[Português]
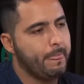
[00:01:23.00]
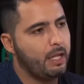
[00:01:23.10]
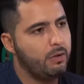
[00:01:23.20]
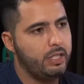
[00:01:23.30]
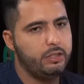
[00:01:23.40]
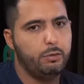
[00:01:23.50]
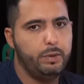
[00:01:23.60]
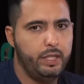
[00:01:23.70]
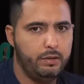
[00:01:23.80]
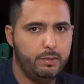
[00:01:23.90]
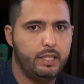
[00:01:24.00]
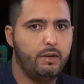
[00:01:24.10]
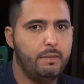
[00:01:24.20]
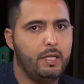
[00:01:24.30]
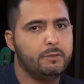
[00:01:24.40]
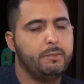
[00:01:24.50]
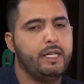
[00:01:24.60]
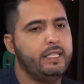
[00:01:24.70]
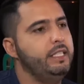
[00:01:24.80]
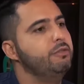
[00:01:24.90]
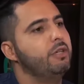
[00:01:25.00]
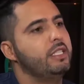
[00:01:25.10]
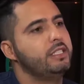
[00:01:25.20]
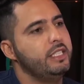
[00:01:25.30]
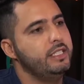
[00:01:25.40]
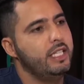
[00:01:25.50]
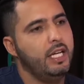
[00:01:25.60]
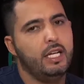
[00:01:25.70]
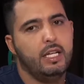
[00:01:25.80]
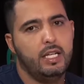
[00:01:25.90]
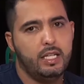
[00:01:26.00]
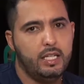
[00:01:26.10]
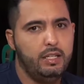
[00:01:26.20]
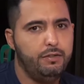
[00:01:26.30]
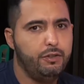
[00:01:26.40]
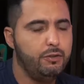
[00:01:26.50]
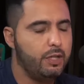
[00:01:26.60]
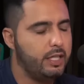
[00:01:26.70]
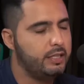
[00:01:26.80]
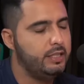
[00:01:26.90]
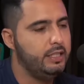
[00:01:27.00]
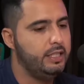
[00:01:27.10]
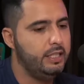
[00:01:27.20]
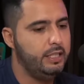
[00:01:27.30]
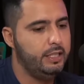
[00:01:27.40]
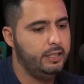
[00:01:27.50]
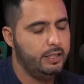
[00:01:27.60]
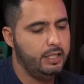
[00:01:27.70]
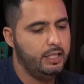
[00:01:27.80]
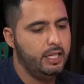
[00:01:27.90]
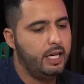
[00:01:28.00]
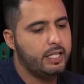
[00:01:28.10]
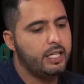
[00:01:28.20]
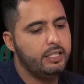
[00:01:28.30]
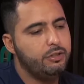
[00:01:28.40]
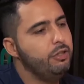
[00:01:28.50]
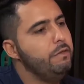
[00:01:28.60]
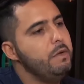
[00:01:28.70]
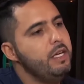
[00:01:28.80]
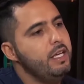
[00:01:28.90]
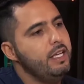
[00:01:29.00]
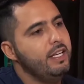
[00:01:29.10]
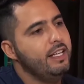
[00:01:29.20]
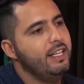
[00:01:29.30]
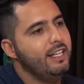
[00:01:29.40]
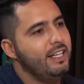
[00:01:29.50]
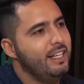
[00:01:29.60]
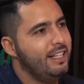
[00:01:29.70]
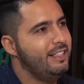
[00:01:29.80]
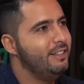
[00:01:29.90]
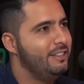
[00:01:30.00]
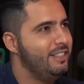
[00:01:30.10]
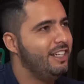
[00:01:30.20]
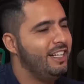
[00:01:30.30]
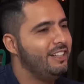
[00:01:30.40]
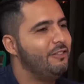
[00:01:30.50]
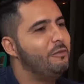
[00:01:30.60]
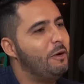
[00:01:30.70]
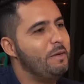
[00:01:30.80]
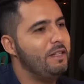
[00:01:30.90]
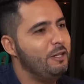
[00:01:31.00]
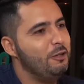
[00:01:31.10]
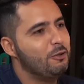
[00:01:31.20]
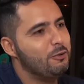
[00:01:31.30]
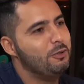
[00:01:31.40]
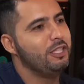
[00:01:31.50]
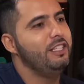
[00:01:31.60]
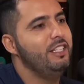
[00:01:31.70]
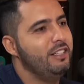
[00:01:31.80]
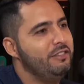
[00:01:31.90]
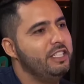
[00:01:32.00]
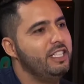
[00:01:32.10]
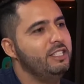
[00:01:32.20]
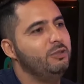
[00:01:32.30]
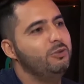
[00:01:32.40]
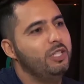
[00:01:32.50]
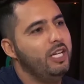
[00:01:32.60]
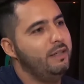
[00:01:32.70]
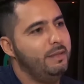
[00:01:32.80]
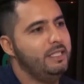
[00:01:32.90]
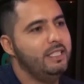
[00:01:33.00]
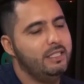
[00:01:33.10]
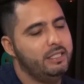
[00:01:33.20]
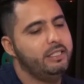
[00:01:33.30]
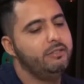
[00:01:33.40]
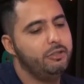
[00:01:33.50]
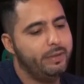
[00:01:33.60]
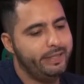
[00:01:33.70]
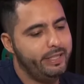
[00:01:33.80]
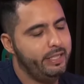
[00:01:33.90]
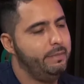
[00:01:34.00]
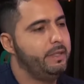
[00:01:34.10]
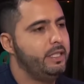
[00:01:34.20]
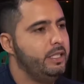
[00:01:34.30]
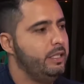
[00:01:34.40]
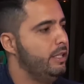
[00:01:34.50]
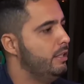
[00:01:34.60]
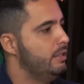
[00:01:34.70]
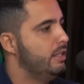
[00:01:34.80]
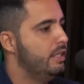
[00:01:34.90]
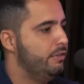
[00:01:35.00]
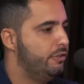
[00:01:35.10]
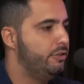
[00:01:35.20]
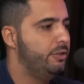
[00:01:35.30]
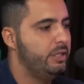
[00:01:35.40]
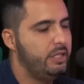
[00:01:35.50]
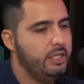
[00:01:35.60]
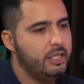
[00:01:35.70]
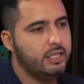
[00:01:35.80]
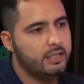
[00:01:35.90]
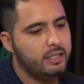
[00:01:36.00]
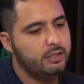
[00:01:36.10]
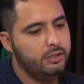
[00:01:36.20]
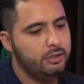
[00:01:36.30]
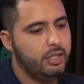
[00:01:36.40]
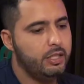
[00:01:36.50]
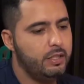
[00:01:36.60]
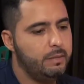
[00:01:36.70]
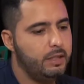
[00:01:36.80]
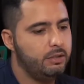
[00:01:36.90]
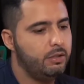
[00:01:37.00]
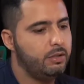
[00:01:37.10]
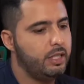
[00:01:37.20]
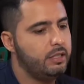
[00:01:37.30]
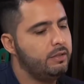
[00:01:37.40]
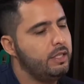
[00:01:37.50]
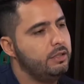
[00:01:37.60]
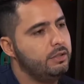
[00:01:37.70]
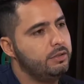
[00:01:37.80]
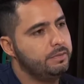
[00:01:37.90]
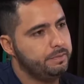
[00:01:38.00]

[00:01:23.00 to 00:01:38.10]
do Ares São Pedro, mandar um abraço para Etinho do Ares 3E, que foi um cara assim que acreditou em mim. Até eu dizer a ele que foi um momento de loucura, que Diego vinha ganhando tudo nela, mas é, eu acho que não deu mais certo a parceria deles. Foi onde eu entrei e graças a Deus deu certo também. Só gratidão a Deus.